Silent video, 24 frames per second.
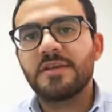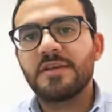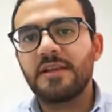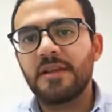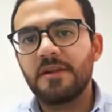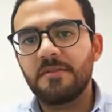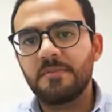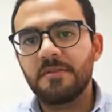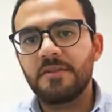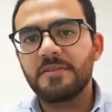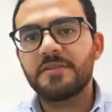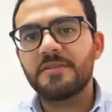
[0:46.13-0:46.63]

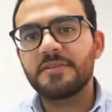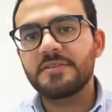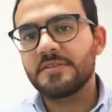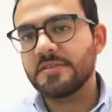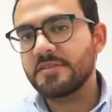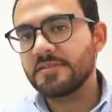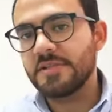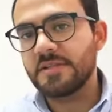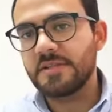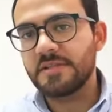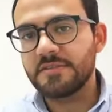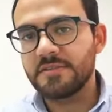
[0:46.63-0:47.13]
realmente sí
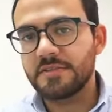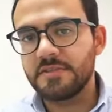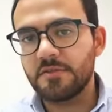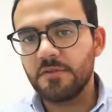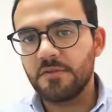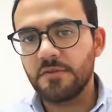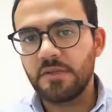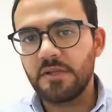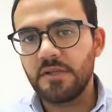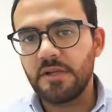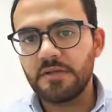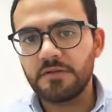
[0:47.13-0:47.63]
están
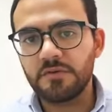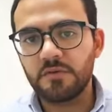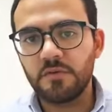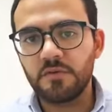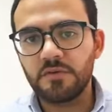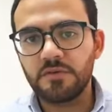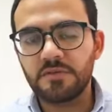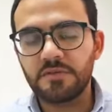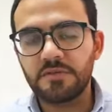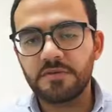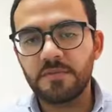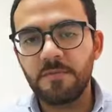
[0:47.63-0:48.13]
haciendo bien las
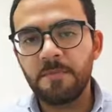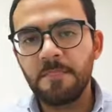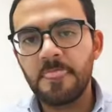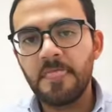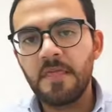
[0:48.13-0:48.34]
cosas.